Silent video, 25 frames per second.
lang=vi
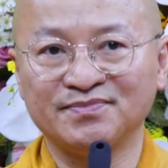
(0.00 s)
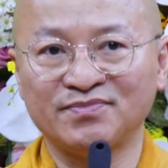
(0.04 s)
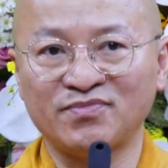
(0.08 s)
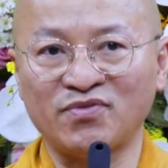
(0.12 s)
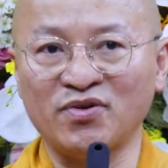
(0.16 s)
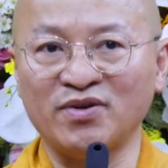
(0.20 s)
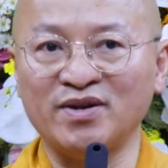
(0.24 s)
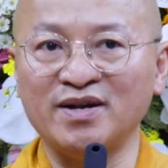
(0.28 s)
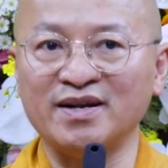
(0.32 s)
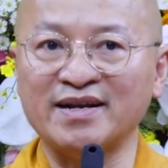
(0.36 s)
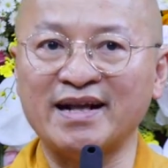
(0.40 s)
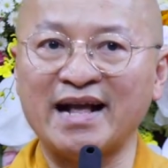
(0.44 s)

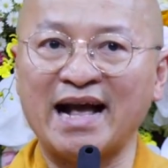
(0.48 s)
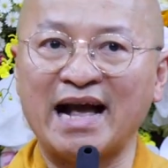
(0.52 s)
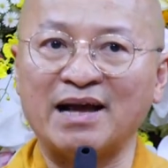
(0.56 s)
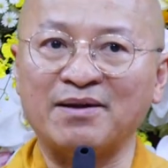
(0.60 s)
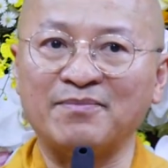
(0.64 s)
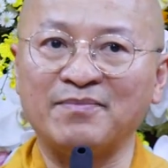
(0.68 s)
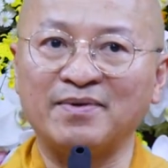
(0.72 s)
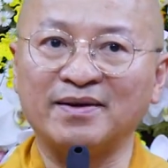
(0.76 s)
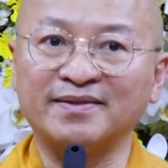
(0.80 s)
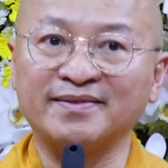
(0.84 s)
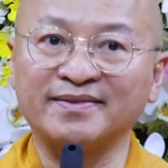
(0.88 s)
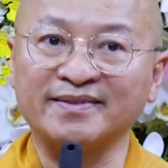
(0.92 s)
Cho nên Ngài
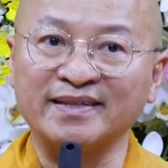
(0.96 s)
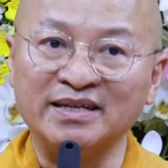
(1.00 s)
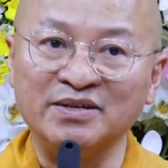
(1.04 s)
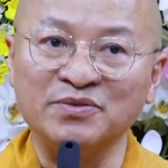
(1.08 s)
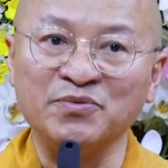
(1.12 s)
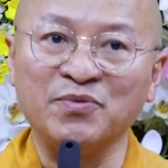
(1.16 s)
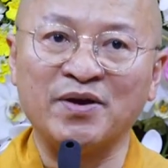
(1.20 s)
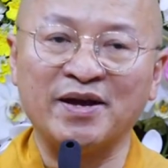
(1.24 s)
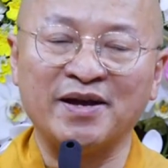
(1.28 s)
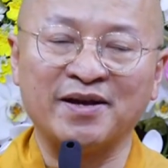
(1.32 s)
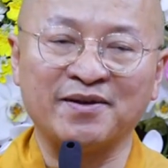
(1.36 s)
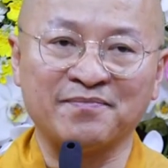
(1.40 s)
mới tình
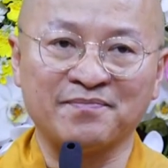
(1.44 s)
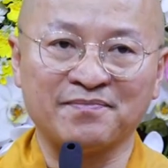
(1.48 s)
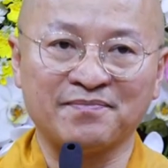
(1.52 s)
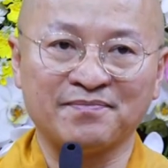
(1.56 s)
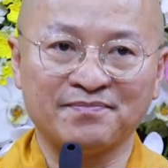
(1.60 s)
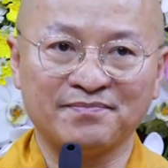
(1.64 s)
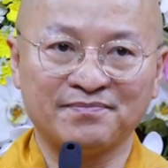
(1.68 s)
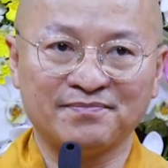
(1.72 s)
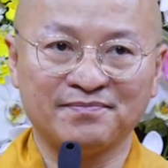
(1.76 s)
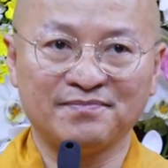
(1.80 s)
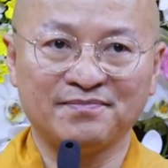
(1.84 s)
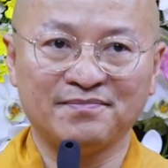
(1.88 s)
nguyện
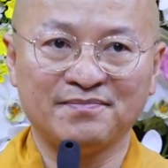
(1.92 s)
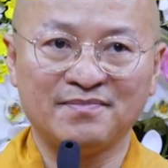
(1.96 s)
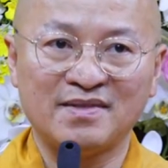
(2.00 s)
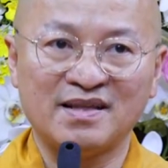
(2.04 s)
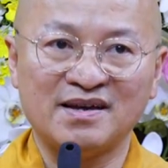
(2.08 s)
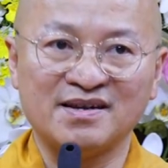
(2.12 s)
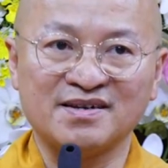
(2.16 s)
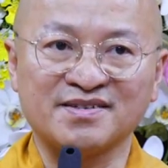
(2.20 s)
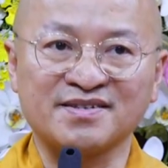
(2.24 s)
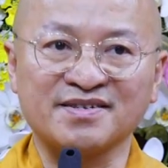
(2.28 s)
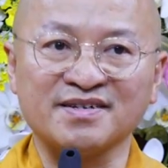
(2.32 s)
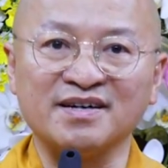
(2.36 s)

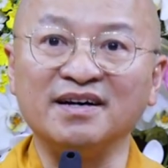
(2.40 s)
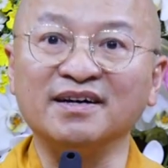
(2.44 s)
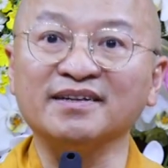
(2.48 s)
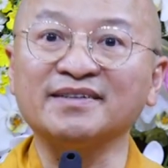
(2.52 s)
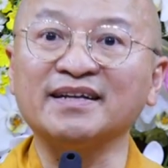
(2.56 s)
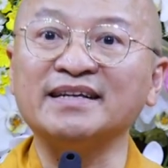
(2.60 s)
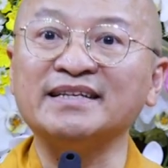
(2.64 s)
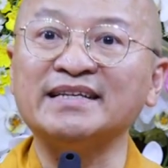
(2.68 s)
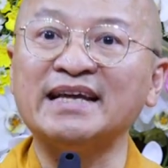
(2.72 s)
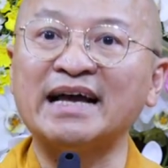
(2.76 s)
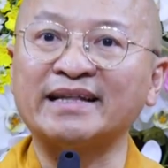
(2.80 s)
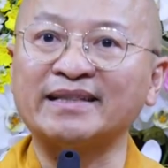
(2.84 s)
trở
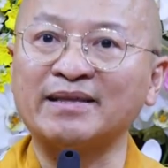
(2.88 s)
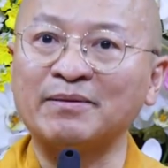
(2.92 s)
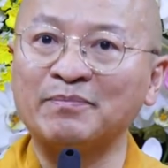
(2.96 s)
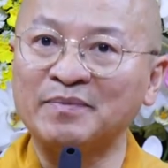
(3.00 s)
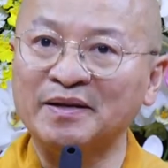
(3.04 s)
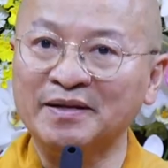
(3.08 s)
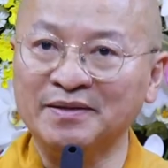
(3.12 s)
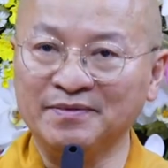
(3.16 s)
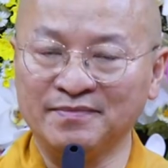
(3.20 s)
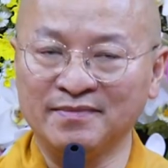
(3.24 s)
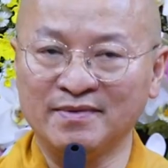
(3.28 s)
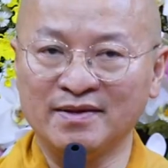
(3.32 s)
thành nhà tâm
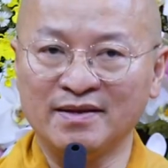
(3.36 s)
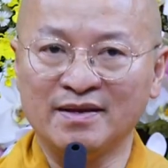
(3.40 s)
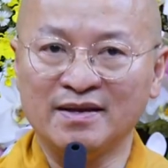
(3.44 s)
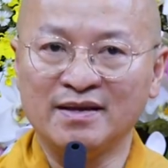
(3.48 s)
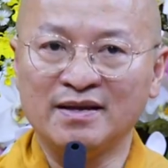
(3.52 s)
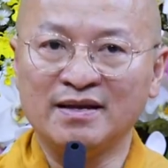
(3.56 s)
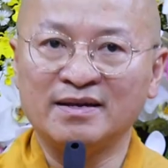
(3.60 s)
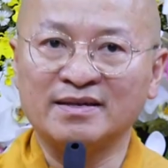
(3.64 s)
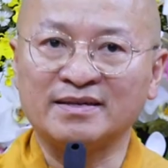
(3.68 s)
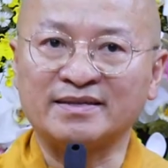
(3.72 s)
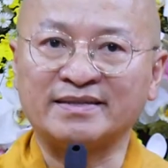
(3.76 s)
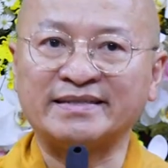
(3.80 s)
linh,
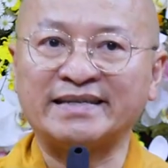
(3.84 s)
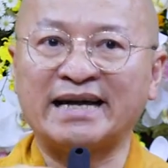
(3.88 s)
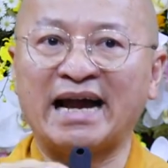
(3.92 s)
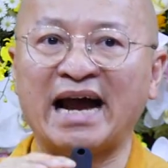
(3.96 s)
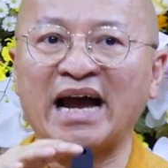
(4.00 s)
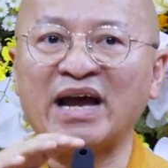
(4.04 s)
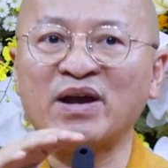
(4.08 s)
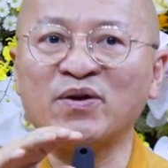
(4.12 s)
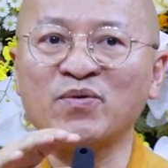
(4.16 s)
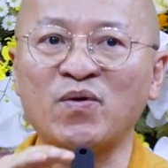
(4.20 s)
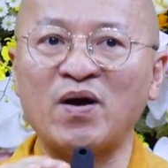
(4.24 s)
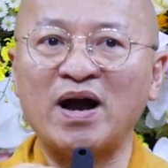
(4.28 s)

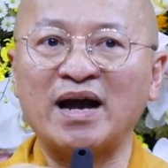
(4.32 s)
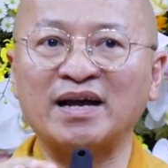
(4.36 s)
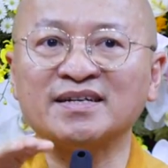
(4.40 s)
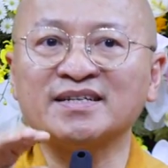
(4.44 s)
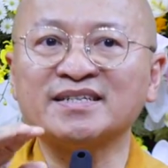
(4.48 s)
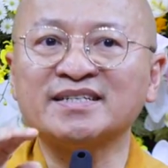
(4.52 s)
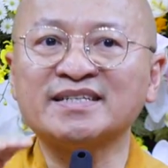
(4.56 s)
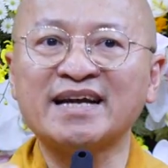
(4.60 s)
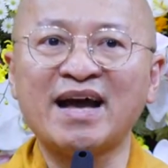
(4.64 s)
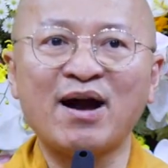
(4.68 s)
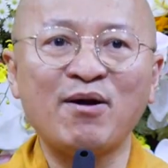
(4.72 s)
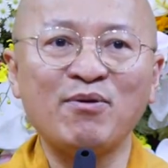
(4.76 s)
trải qua
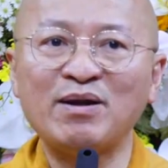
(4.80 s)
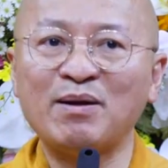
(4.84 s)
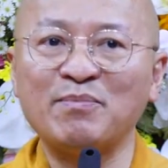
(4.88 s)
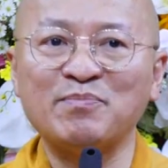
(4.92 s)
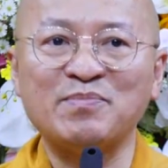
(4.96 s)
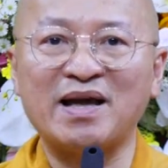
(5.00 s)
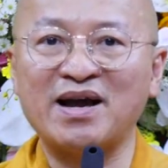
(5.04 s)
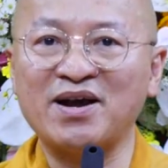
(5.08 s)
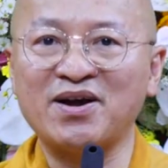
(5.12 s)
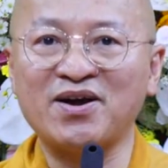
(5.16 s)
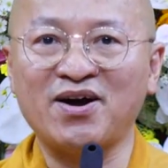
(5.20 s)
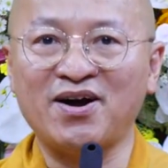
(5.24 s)
sáu năm
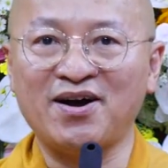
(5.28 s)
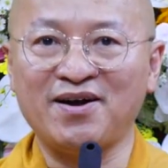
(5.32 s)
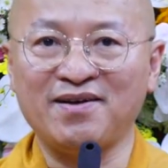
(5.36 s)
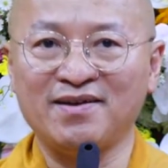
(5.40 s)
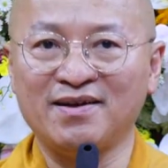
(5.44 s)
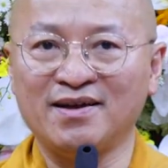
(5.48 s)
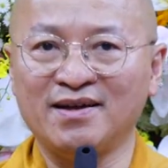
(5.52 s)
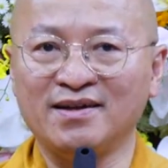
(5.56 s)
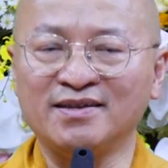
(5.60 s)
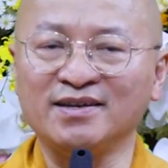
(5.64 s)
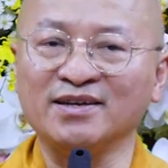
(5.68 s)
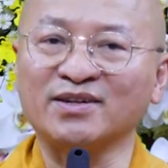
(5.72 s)
gian khó.
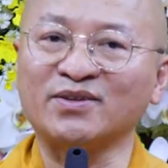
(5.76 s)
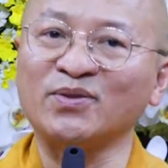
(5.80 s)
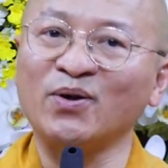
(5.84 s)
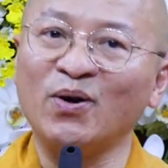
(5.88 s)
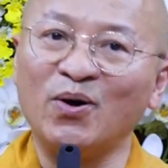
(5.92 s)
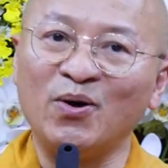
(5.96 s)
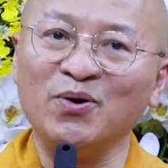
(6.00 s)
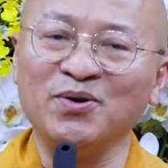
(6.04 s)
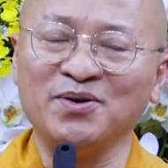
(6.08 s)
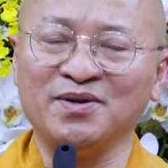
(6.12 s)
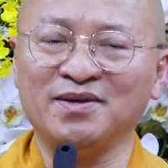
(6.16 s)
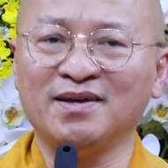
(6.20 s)
Như
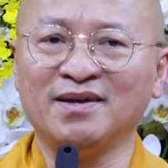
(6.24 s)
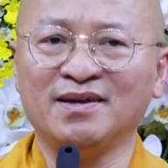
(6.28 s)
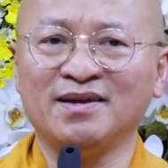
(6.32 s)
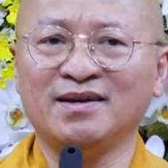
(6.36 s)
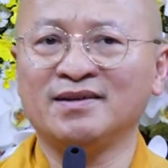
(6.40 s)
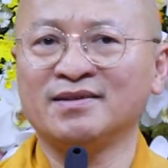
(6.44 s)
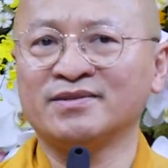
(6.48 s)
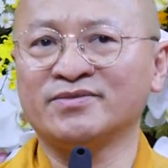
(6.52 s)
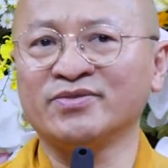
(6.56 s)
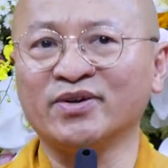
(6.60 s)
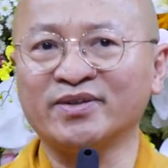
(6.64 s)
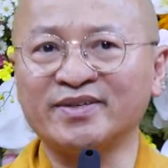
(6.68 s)
tôi
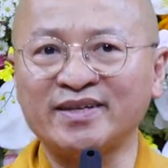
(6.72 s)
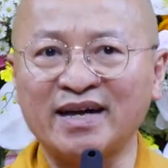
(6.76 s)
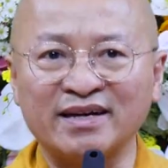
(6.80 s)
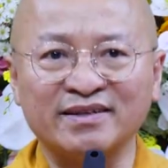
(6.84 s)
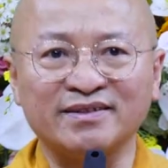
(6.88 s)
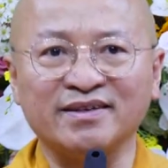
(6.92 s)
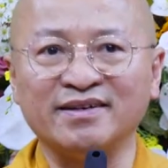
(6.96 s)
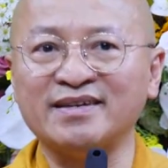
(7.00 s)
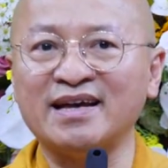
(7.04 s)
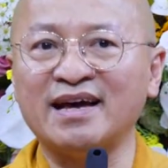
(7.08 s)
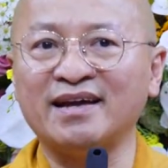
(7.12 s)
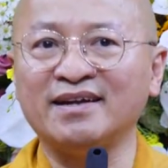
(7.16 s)
xuất thân
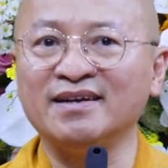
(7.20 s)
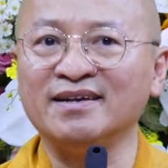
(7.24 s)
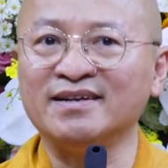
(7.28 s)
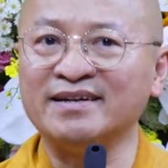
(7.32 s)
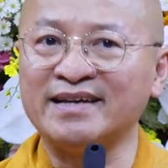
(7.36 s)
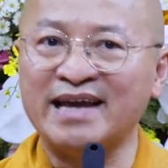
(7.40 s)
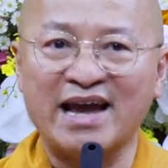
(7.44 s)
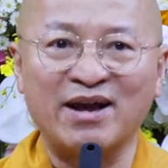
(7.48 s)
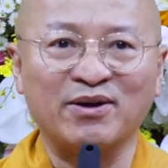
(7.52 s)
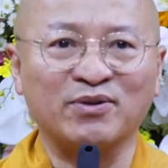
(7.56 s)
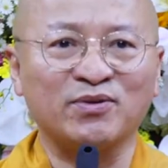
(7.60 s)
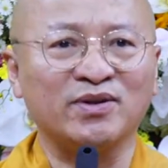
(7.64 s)
từ gia đình
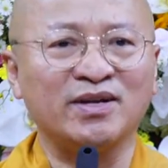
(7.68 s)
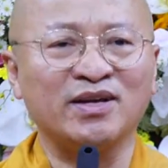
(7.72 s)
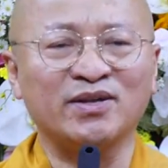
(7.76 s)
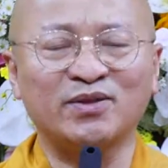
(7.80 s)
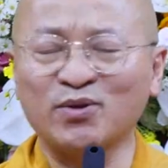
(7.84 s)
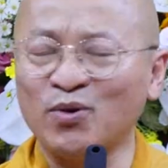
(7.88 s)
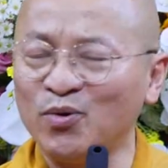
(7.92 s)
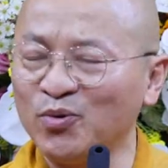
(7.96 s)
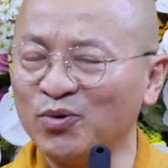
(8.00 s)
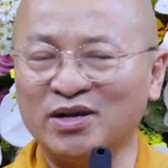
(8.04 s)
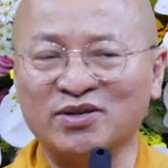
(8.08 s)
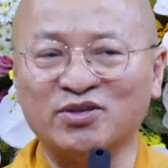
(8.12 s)
nghèo, tôi đi
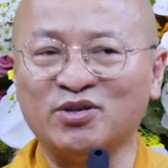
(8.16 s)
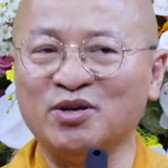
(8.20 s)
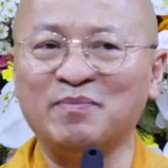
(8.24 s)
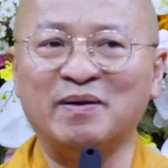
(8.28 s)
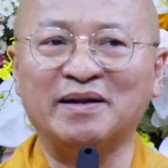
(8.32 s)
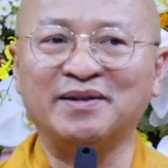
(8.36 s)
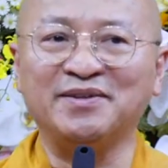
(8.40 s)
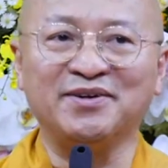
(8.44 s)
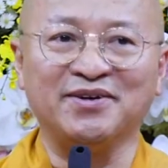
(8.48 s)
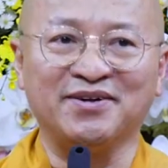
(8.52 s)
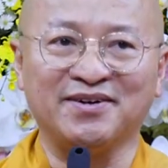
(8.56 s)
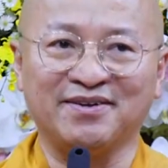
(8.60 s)
tu là chuyện
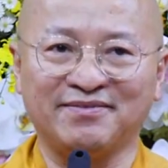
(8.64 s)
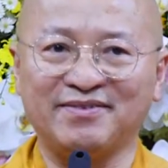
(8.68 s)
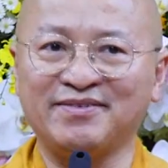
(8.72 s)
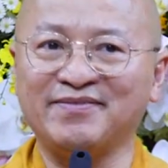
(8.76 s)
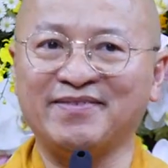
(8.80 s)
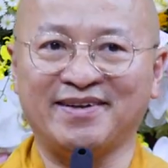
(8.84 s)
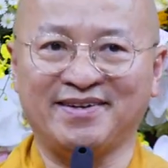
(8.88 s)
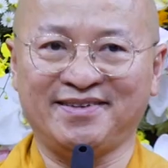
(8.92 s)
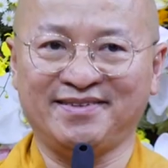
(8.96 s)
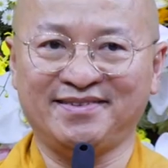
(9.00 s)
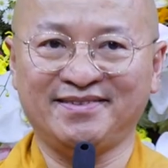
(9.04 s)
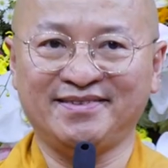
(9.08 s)
bình thường quý vị.